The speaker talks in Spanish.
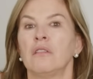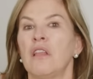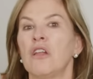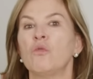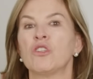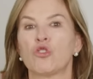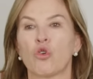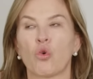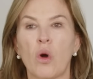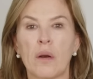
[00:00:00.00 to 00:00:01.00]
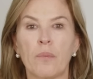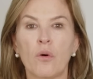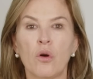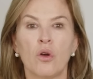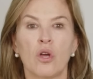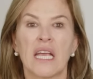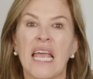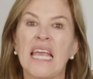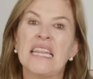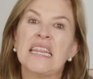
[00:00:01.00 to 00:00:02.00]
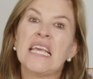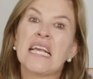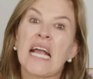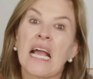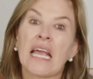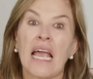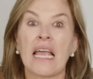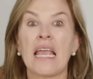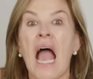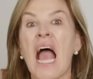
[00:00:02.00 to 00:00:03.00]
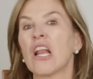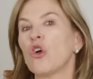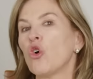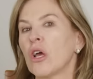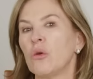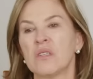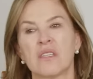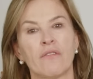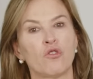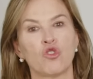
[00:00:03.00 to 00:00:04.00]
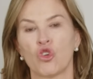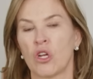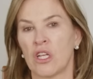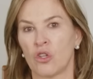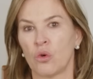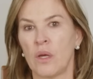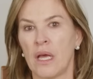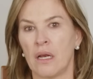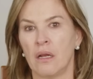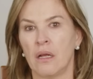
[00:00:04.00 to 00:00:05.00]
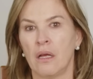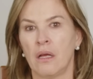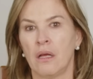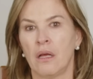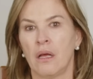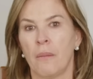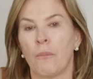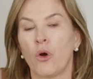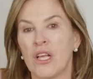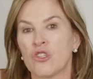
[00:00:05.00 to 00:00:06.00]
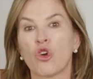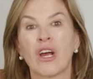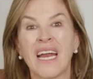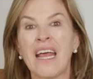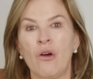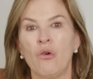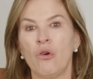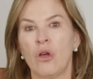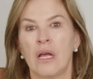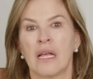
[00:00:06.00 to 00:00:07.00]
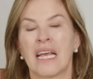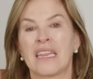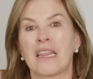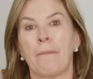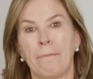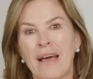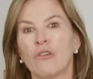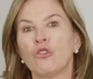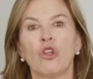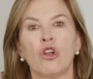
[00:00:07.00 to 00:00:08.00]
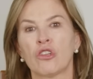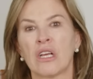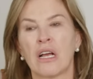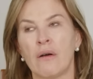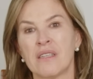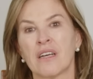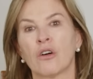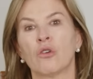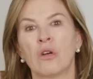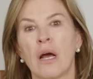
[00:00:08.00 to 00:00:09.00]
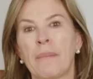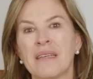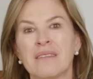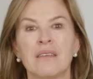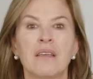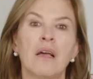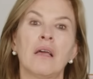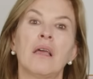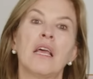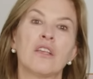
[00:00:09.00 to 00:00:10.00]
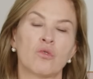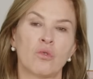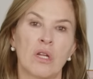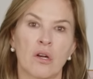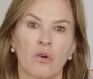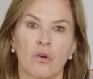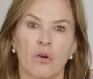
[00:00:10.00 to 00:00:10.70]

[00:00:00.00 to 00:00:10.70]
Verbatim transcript: de nuestro cuerpo que indica que hay algo que no está funcionando bien. Por eso creo que tapar un dolor de cabeza con una pastilla es un error.